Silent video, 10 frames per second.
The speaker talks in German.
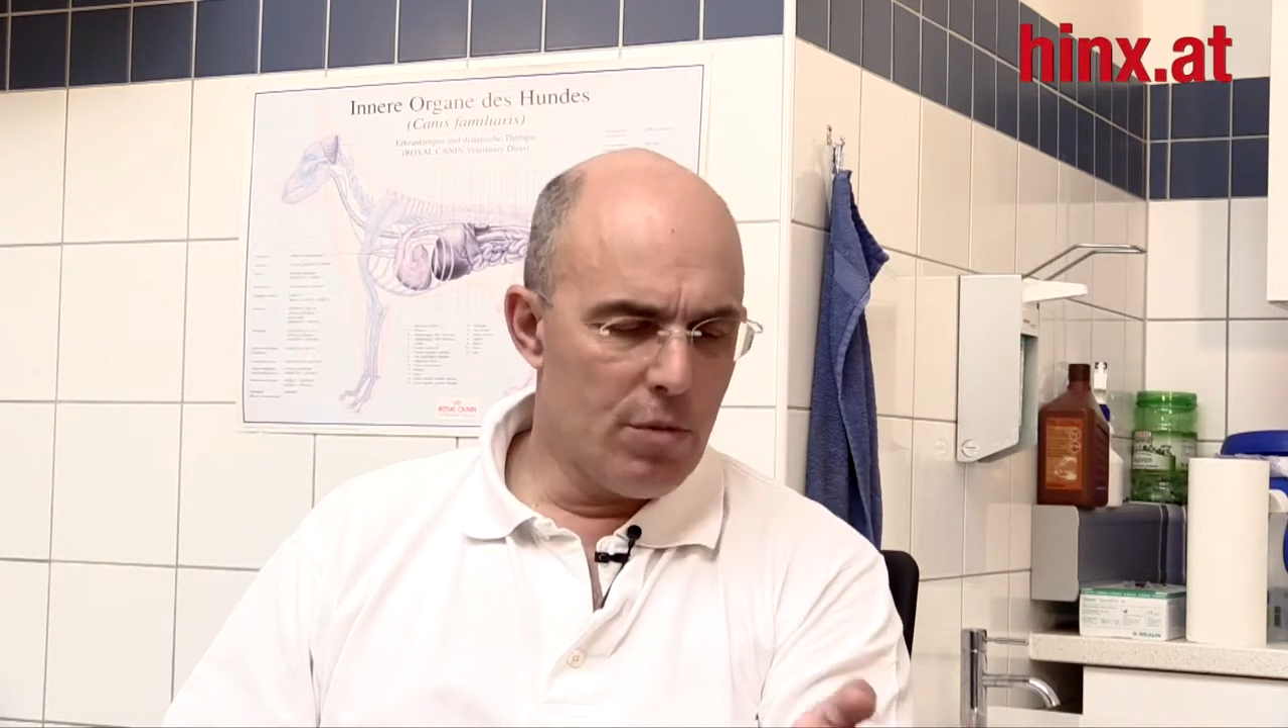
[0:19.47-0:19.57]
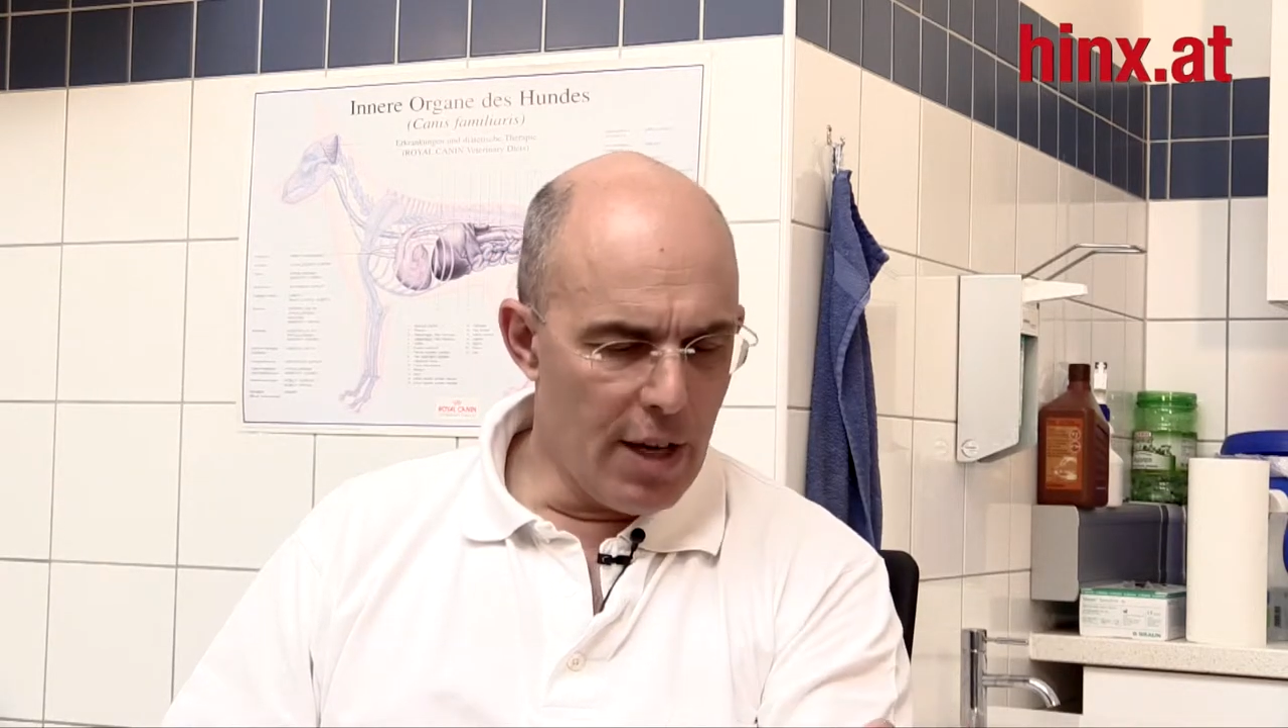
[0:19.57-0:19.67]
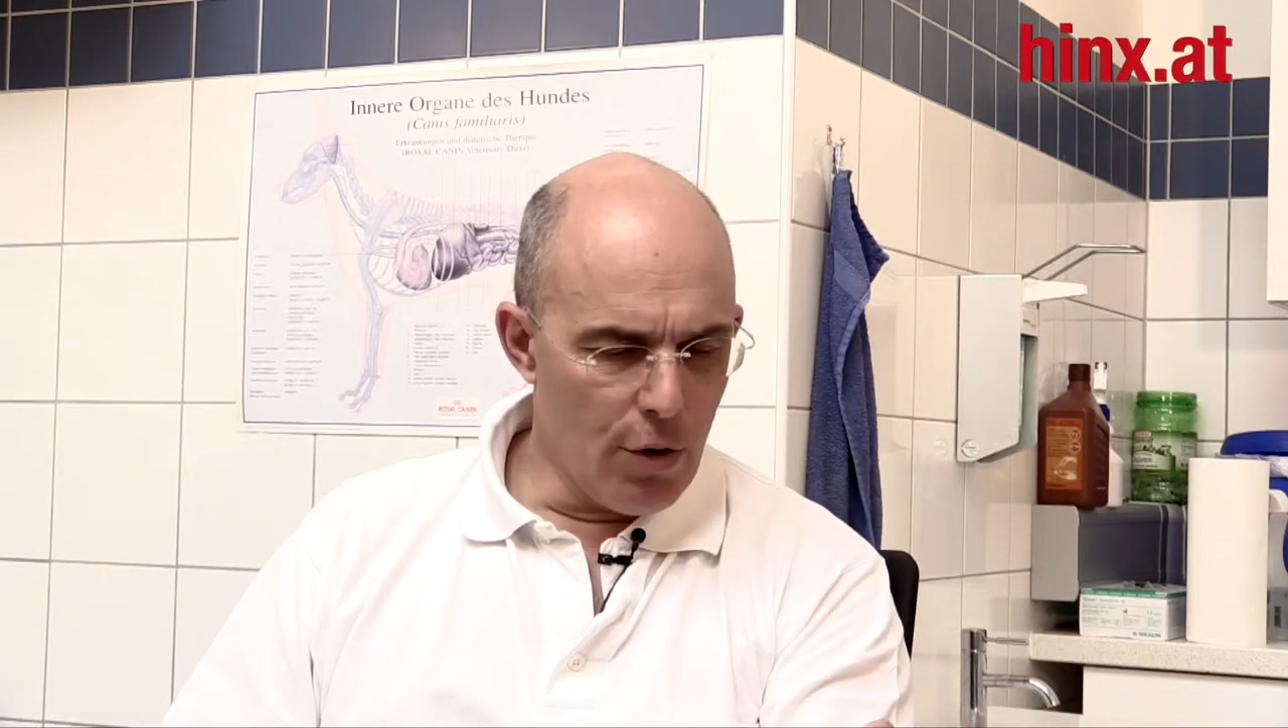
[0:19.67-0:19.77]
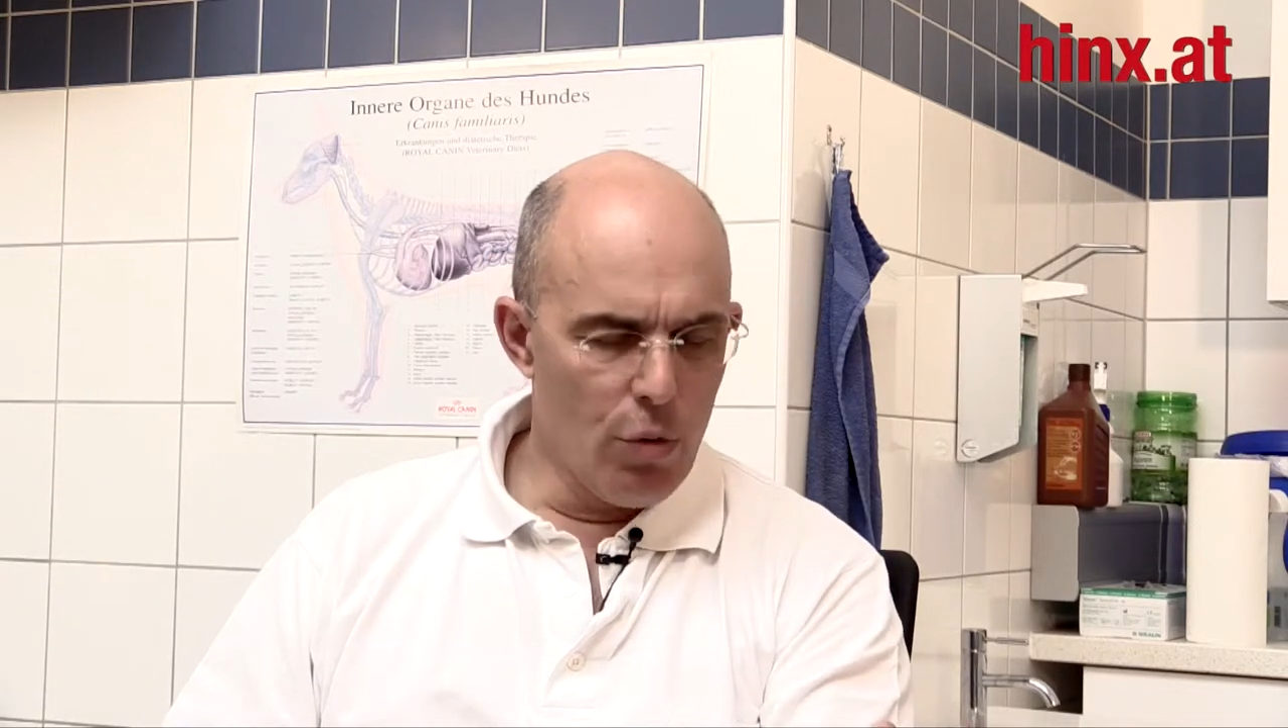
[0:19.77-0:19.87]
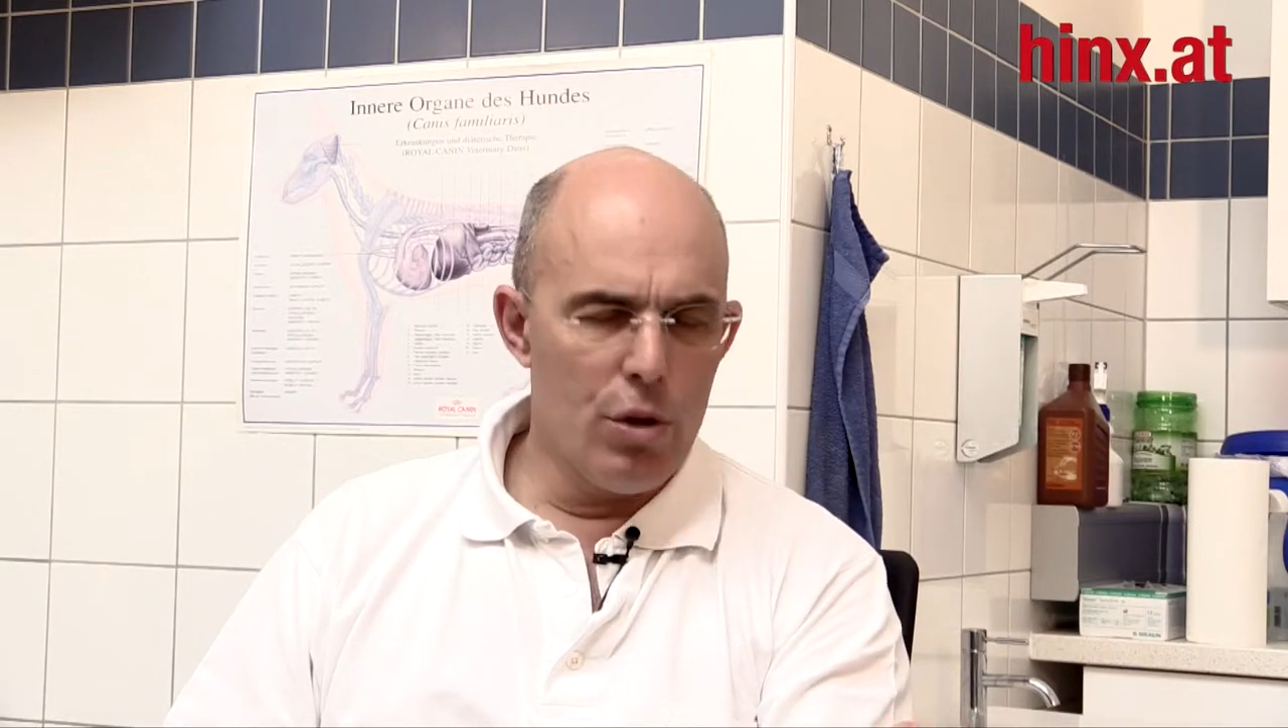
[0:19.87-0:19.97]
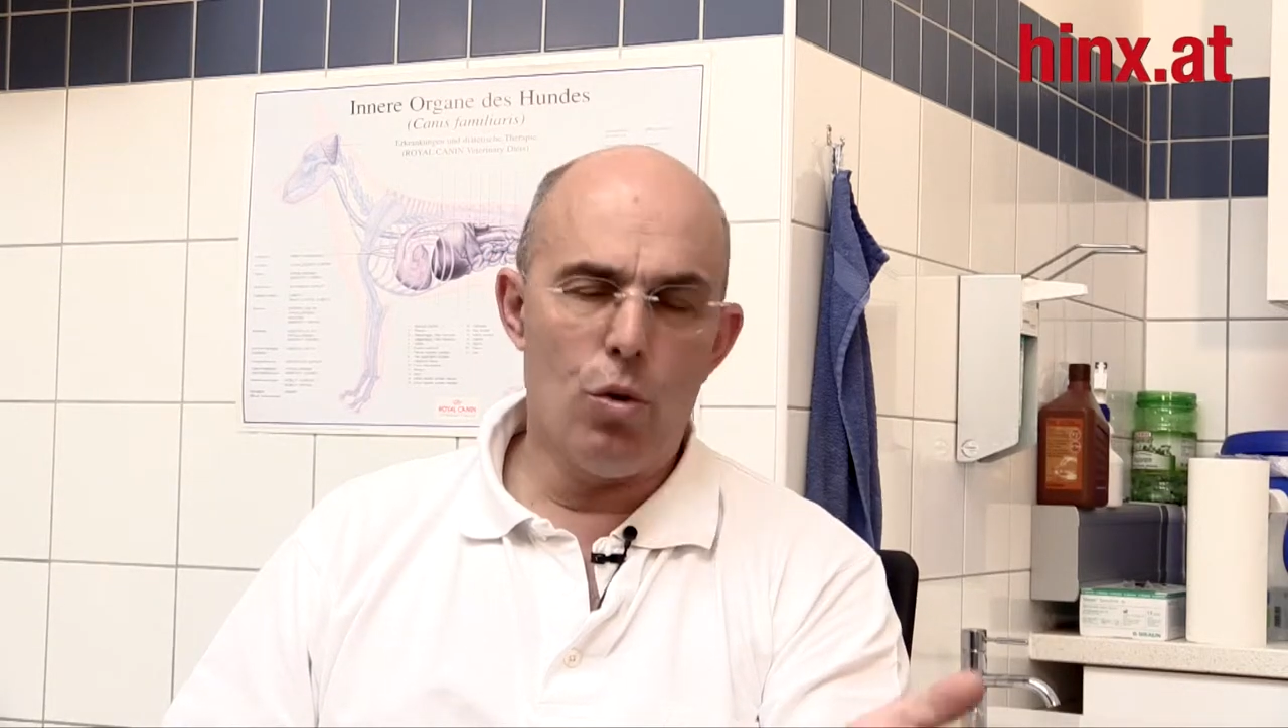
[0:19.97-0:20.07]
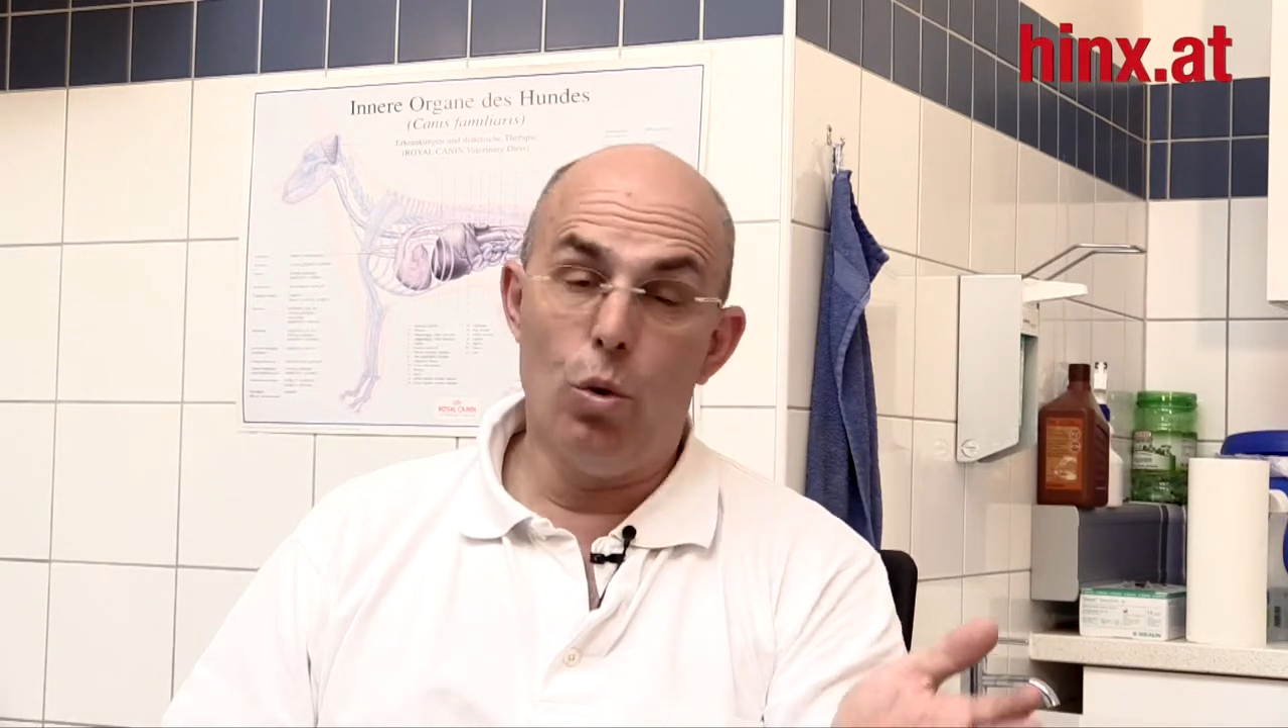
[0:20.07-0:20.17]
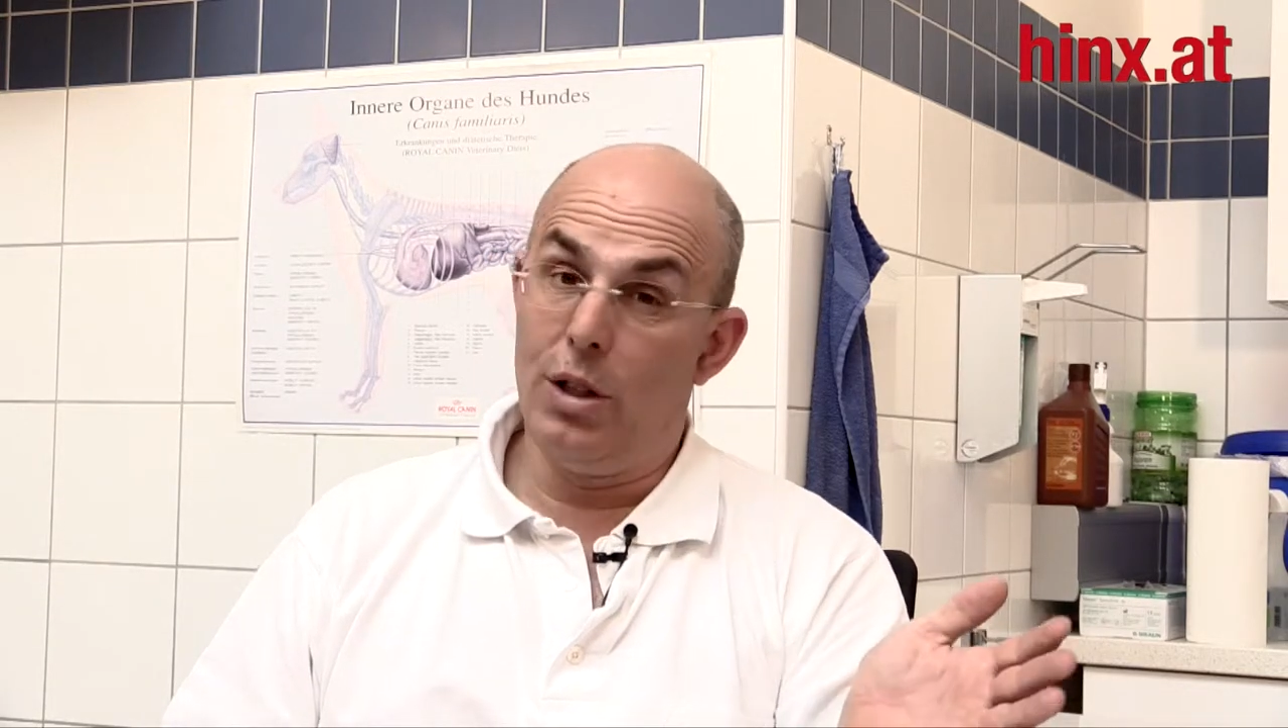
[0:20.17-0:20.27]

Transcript: sehr jung ist